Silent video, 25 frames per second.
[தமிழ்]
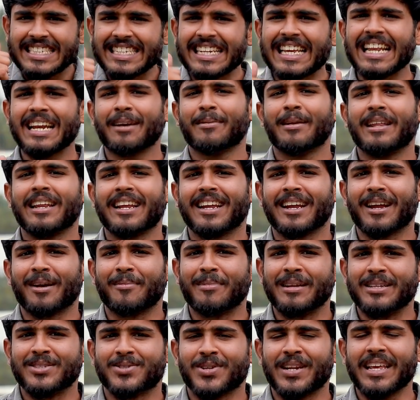சிக்கன் எப்படி
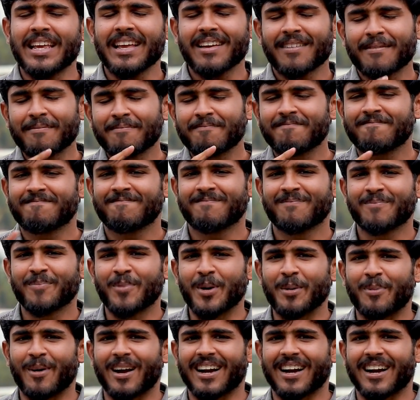இருக்குது அப்படின்னு சொல்லி போய்